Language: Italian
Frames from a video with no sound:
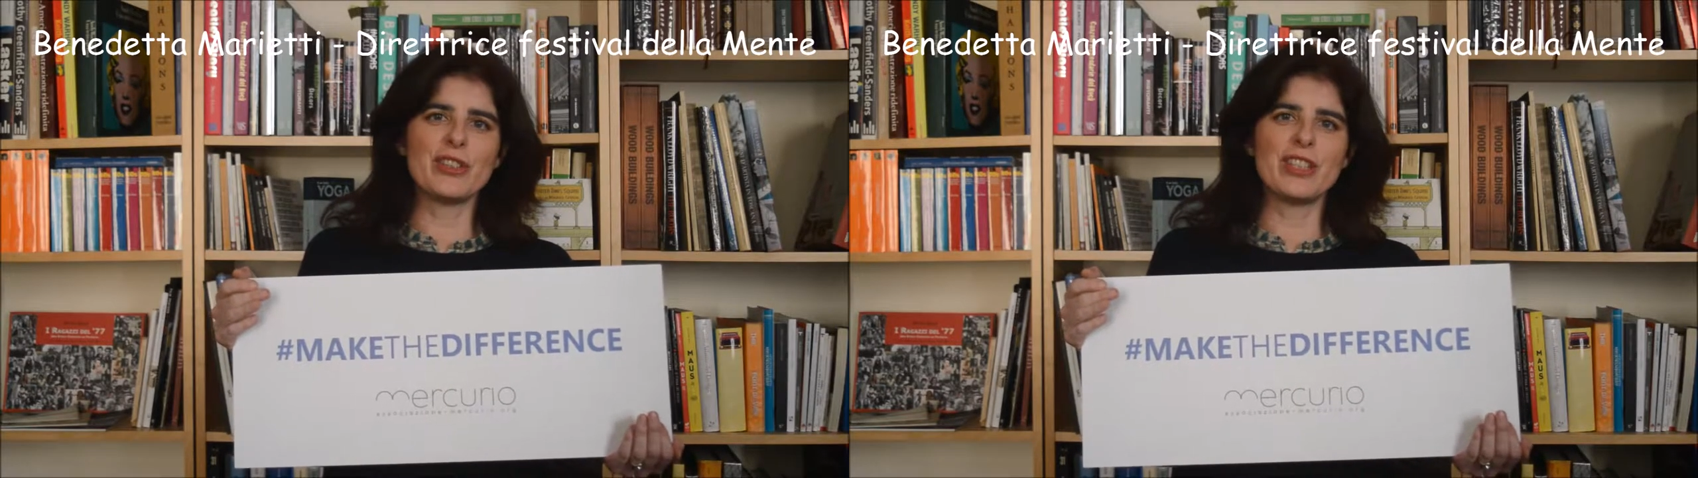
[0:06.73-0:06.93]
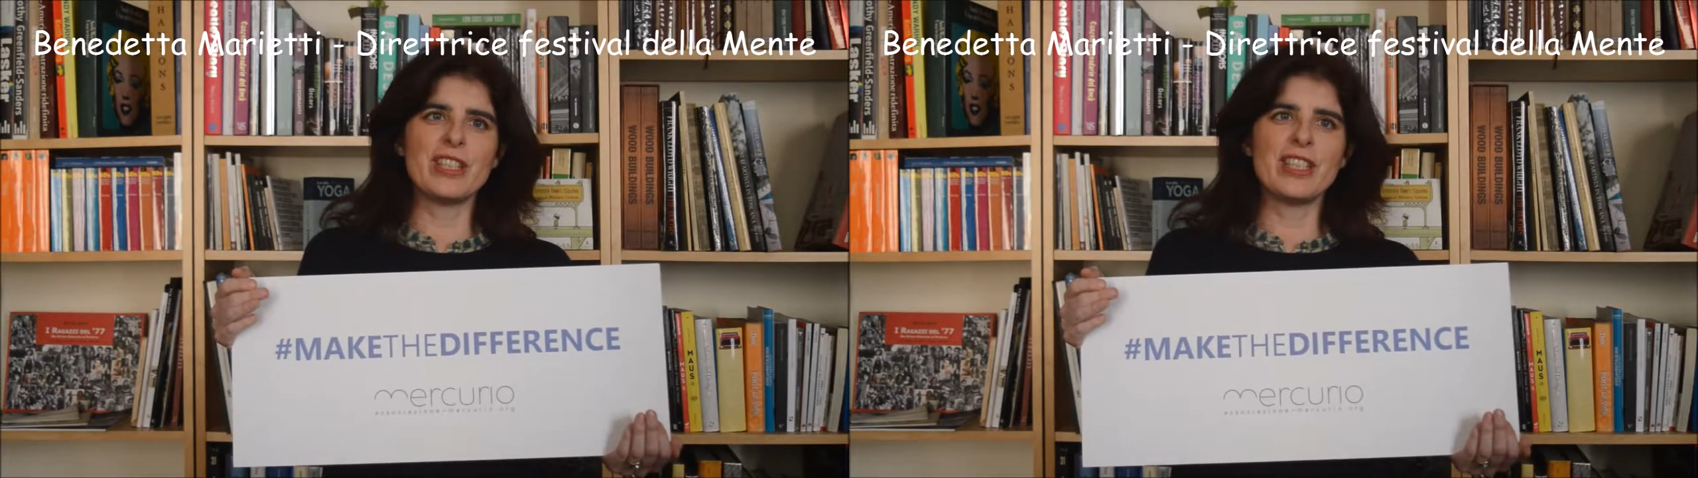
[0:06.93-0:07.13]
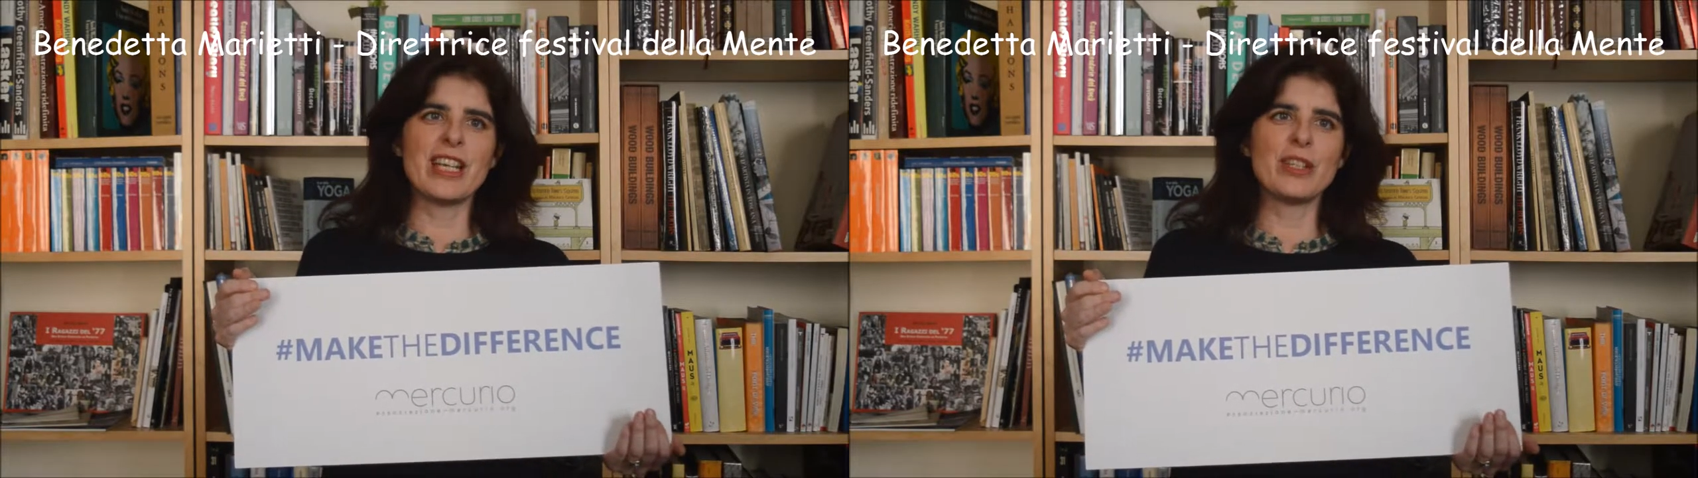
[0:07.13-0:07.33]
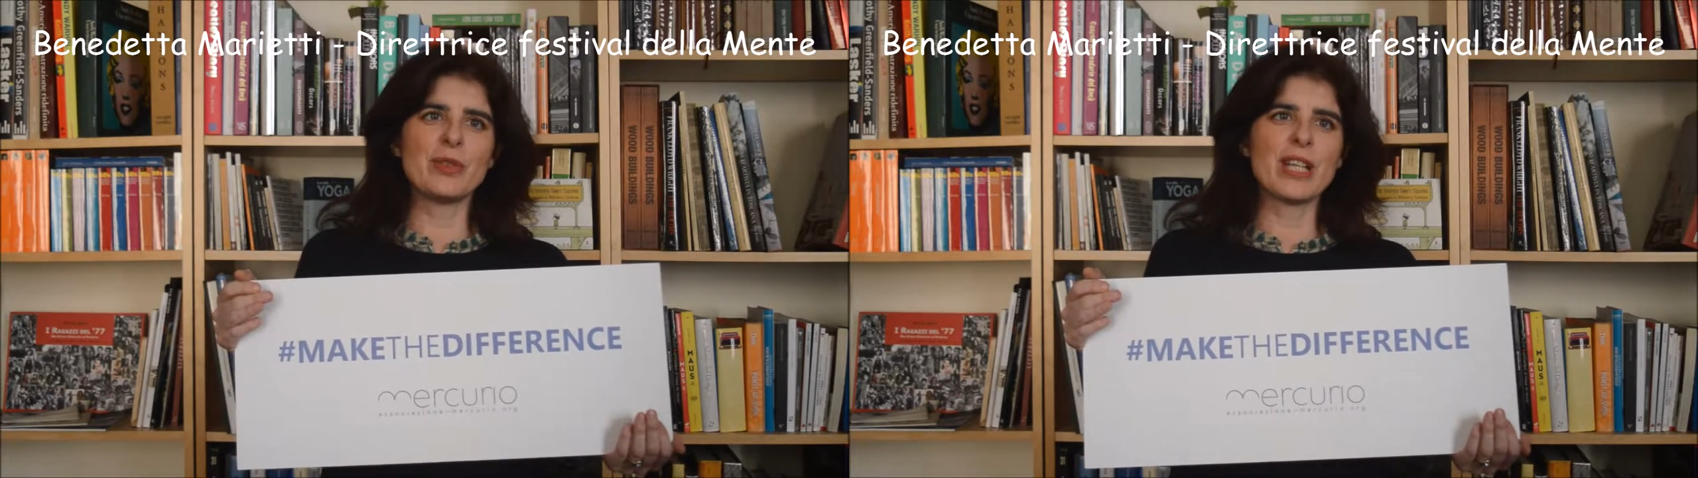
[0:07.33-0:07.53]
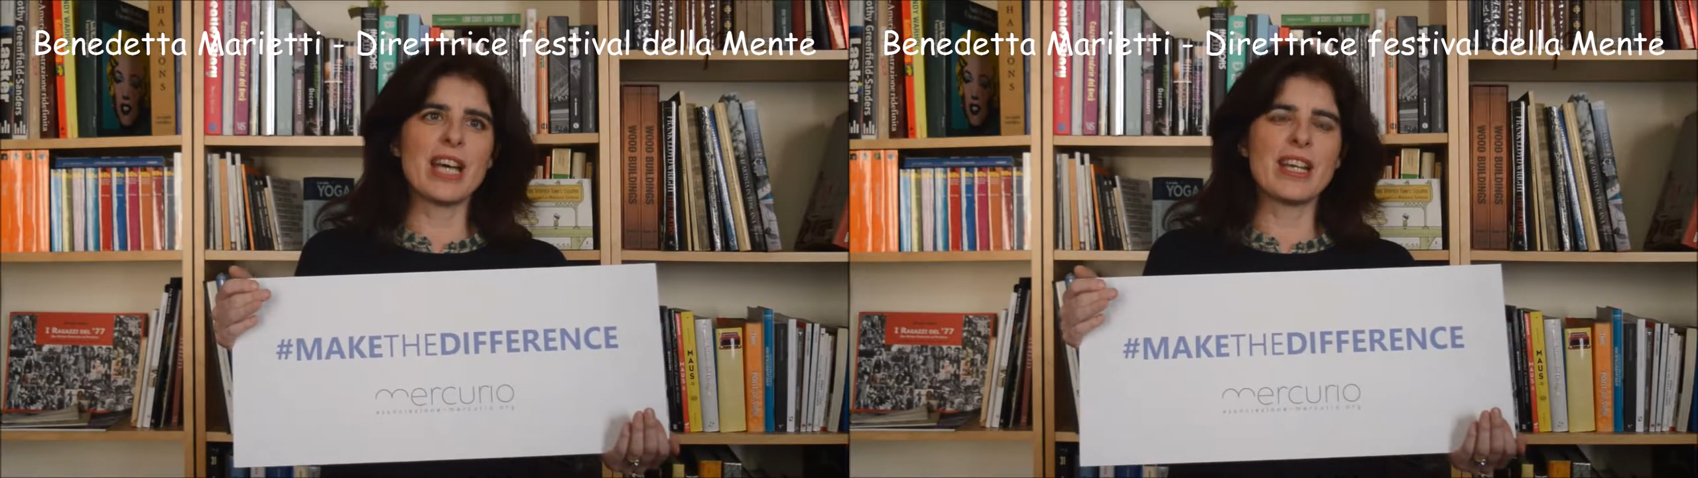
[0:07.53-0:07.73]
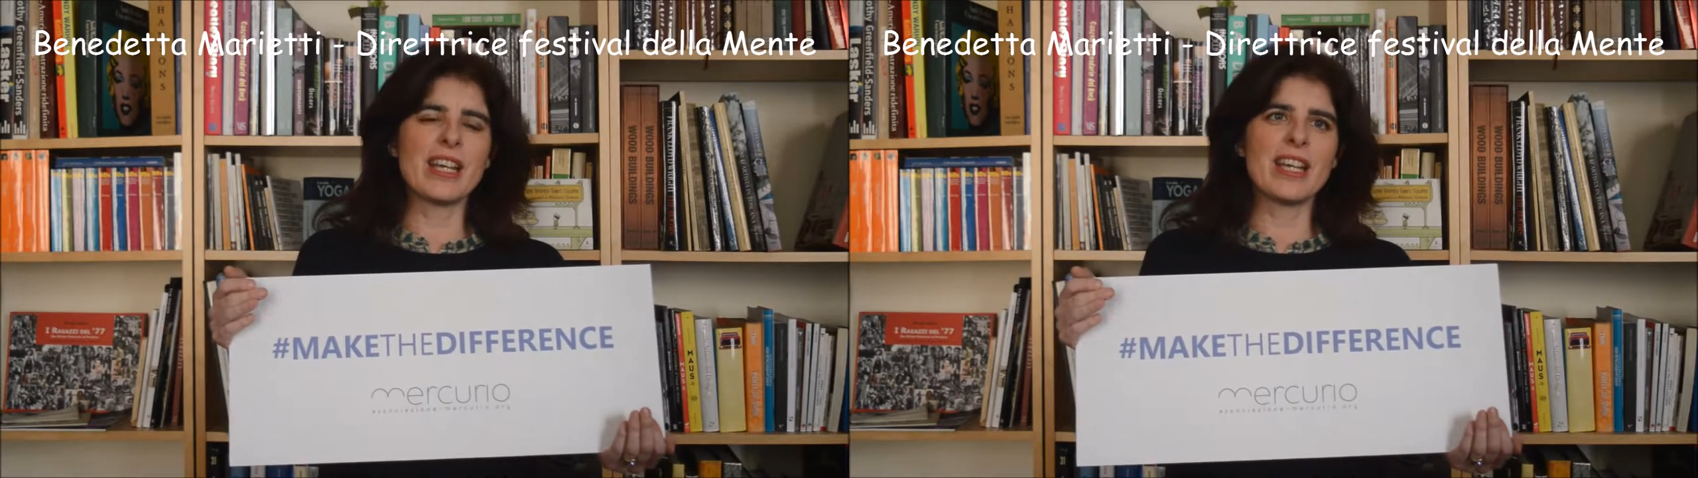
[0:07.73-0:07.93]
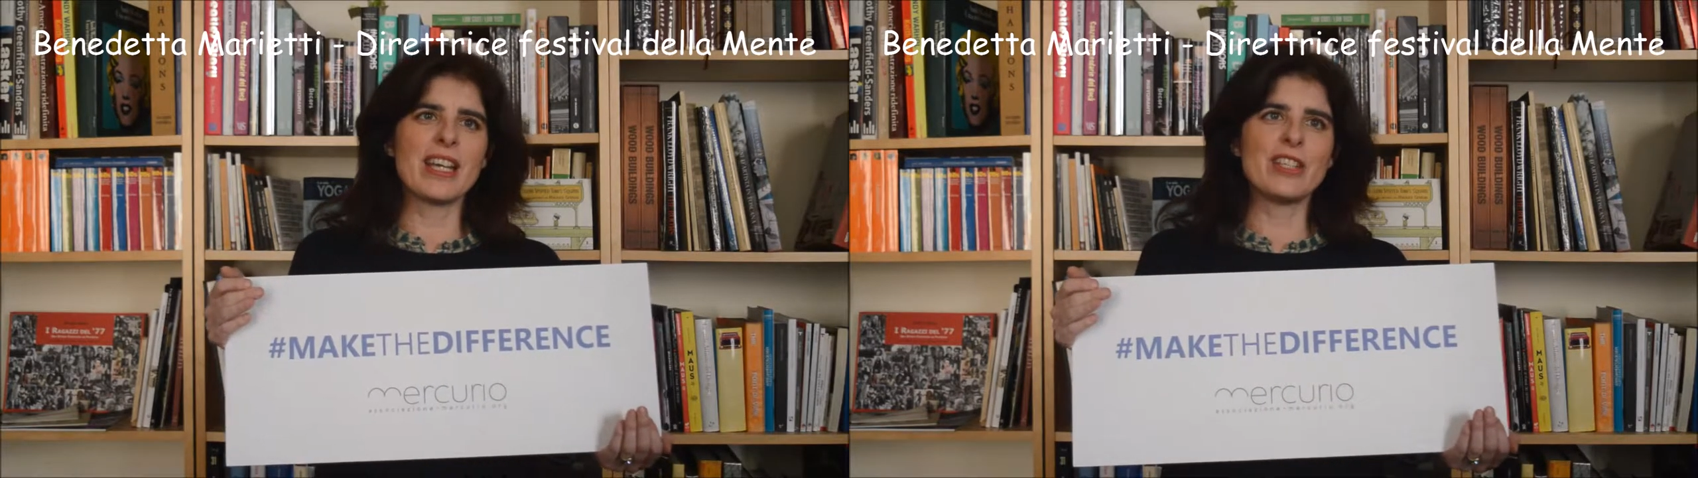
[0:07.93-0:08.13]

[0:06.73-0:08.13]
di aiutare